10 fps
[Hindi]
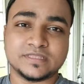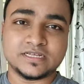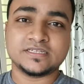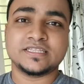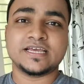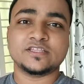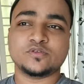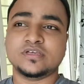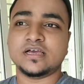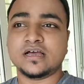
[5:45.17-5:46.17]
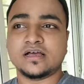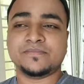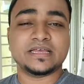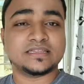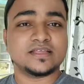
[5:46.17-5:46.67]
दर्द है तो यहाँ
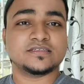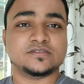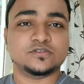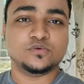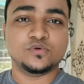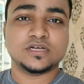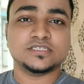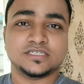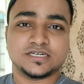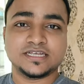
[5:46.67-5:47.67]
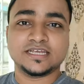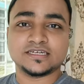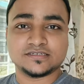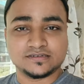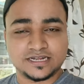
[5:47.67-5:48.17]
मैं इतना दूर का जर्नी
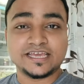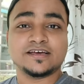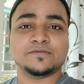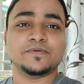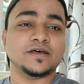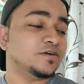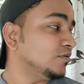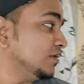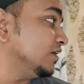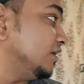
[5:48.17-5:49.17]
नहीं कर पा रहा हूँ